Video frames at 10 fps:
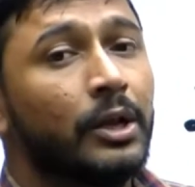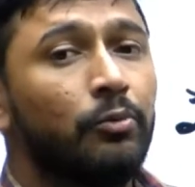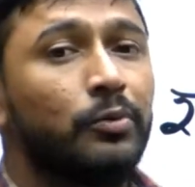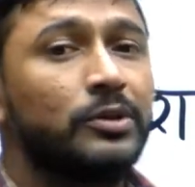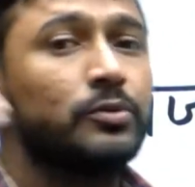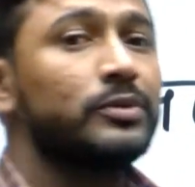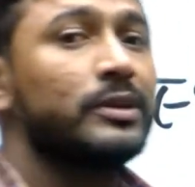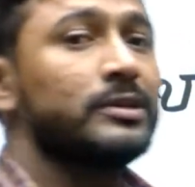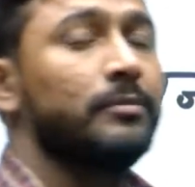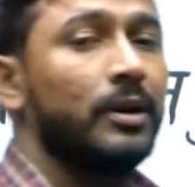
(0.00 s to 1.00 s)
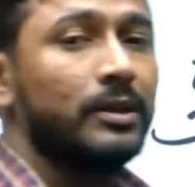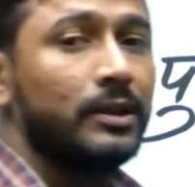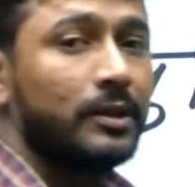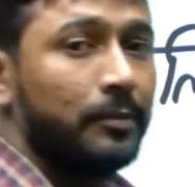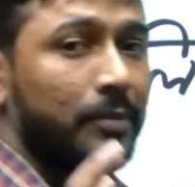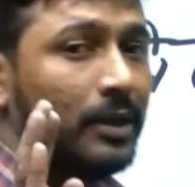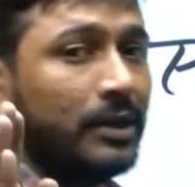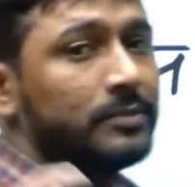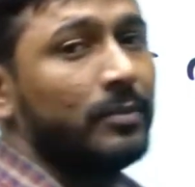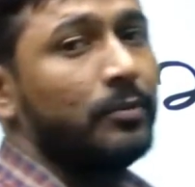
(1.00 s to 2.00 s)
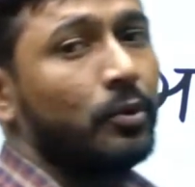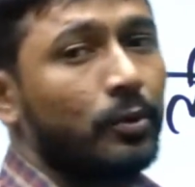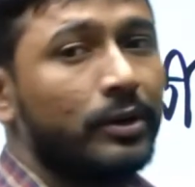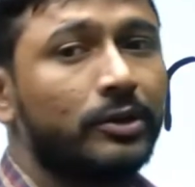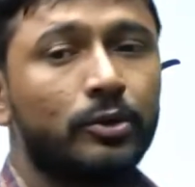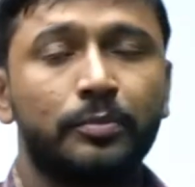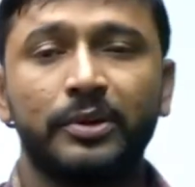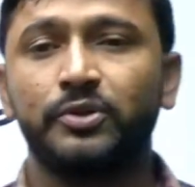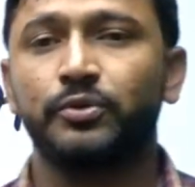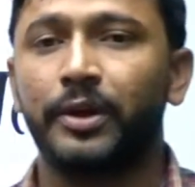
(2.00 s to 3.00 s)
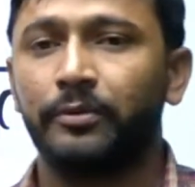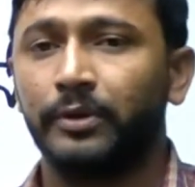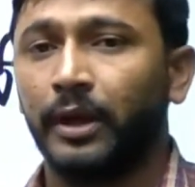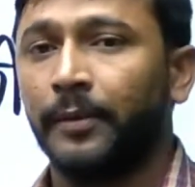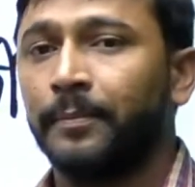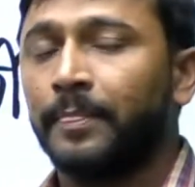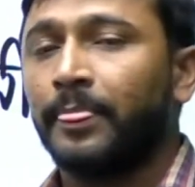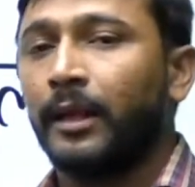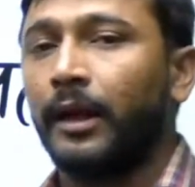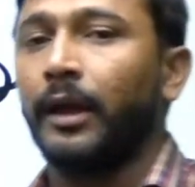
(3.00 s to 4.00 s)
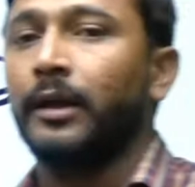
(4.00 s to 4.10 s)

विश्व से संबंधित भी इसमें भौगोलिक टॉपिक जुड़े हुए हैं हैं